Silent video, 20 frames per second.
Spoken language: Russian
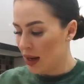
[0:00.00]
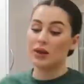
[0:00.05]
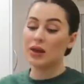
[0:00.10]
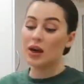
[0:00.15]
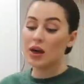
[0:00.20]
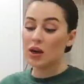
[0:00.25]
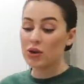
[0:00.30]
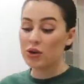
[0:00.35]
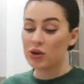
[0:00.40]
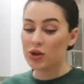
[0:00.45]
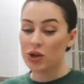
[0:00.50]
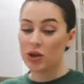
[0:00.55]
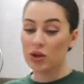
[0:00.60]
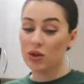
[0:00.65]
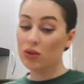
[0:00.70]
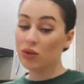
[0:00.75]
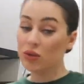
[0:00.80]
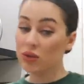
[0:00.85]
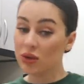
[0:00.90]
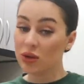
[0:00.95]
Короче,
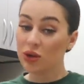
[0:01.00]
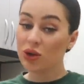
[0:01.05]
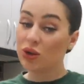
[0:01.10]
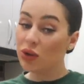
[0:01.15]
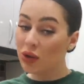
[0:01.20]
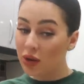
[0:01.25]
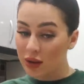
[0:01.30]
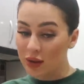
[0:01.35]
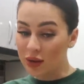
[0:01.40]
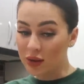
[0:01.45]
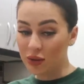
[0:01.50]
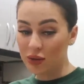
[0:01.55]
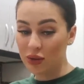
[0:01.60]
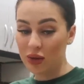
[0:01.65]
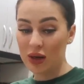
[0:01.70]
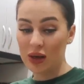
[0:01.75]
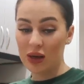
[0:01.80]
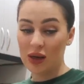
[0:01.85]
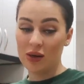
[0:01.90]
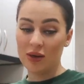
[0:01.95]
тут еще один
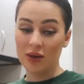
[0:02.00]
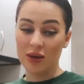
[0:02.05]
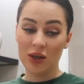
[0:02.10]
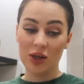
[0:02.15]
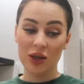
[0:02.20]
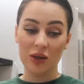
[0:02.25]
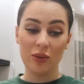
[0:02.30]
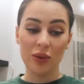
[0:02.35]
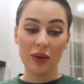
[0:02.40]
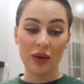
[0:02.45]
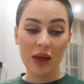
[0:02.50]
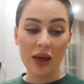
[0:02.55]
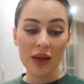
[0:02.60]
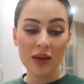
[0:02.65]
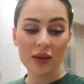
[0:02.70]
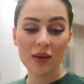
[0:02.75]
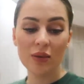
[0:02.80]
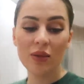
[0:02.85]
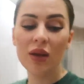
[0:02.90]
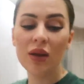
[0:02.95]
курьер, значит,
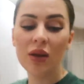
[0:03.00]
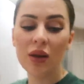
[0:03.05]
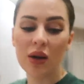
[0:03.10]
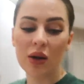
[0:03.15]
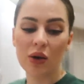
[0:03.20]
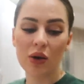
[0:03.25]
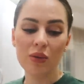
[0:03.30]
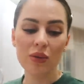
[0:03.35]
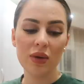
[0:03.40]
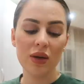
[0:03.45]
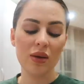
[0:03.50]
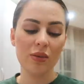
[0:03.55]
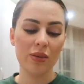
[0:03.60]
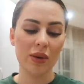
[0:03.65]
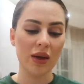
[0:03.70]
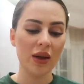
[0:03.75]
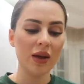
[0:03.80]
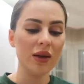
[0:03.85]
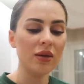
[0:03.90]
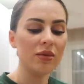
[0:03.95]
пытался мне на каком-то
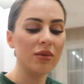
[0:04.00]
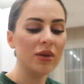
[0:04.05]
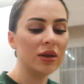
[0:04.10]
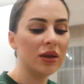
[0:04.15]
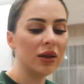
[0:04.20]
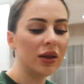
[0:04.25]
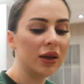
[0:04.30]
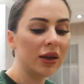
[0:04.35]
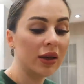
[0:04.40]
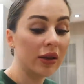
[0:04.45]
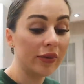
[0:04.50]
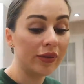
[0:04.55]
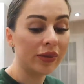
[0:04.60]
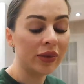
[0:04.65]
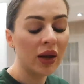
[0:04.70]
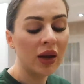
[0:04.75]
непонятном языке